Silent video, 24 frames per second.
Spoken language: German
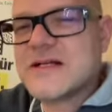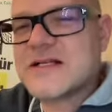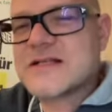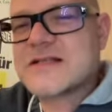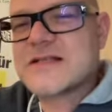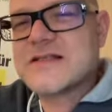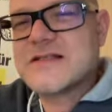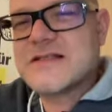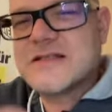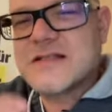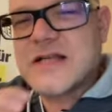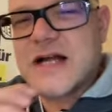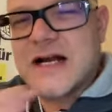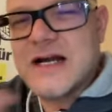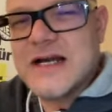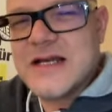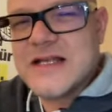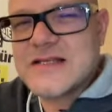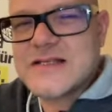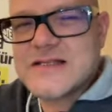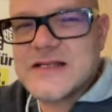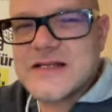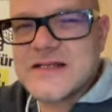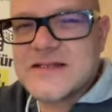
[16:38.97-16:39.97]
Also es ist
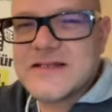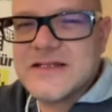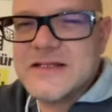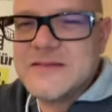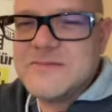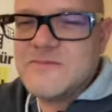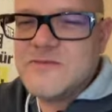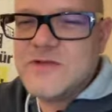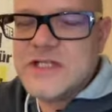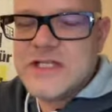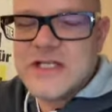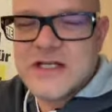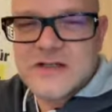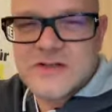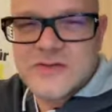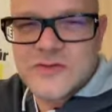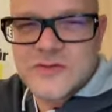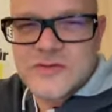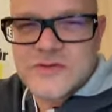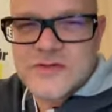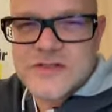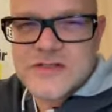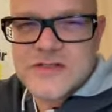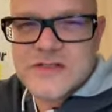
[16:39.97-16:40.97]
alles dann im
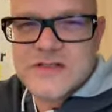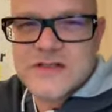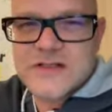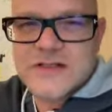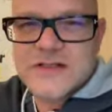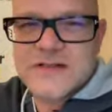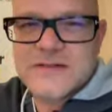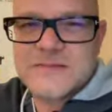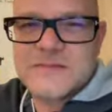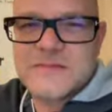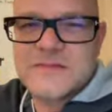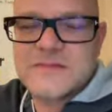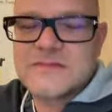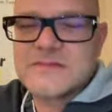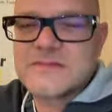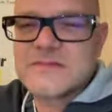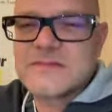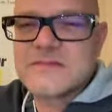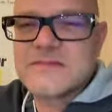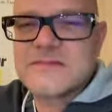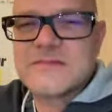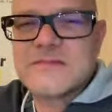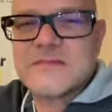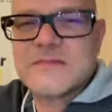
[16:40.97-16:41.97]
Videokurs
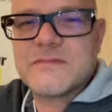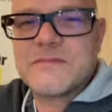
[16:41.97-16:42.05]
ähm,